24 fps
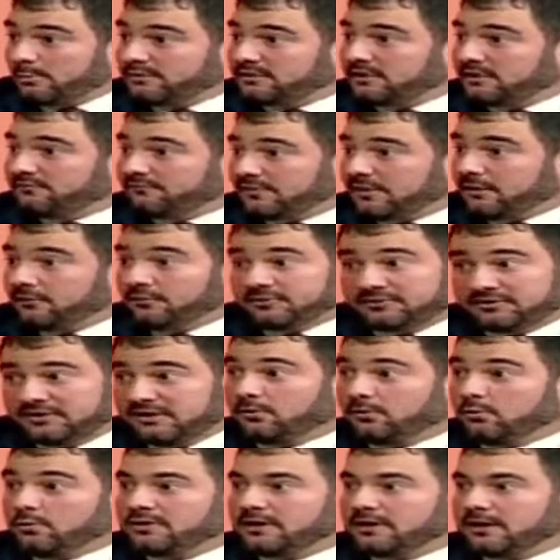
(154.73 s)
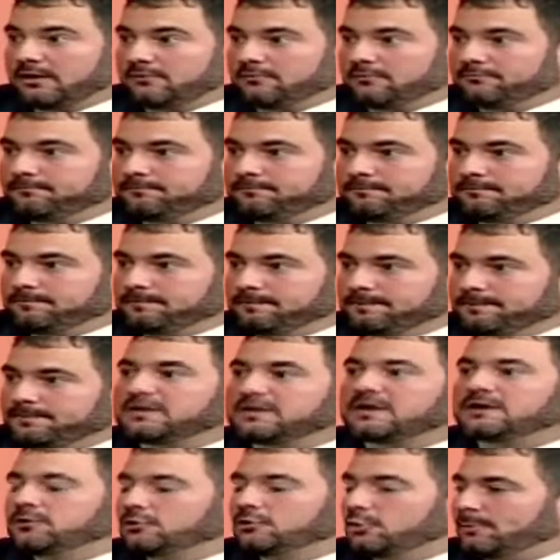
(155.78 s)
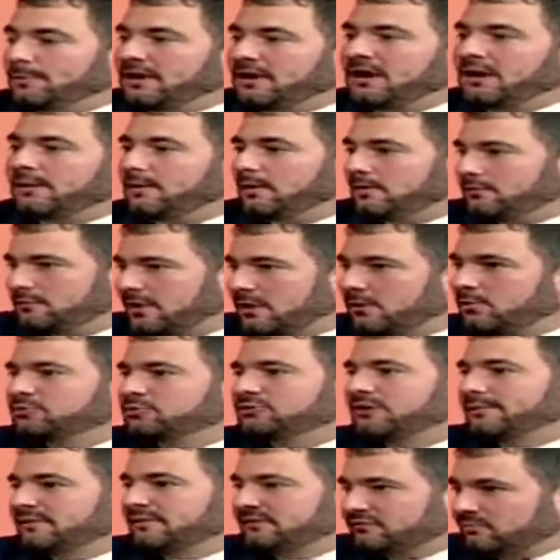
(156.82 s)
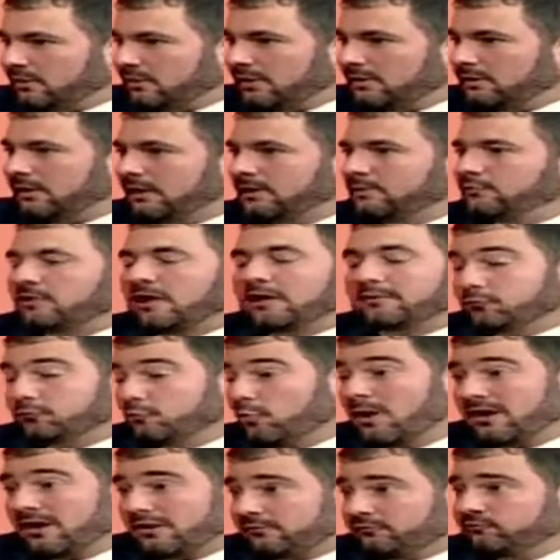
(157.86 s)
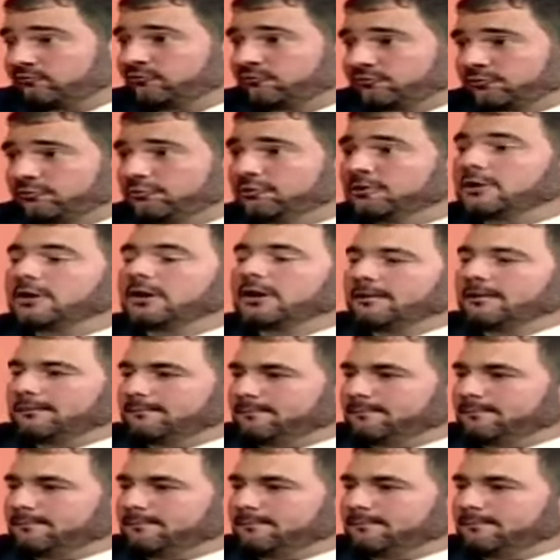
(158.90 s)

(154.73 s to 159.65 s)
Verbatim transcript: a cometer fraude y ten cuidado. Y ellos nos pagaban una cuota mensual anual a nosotros. Por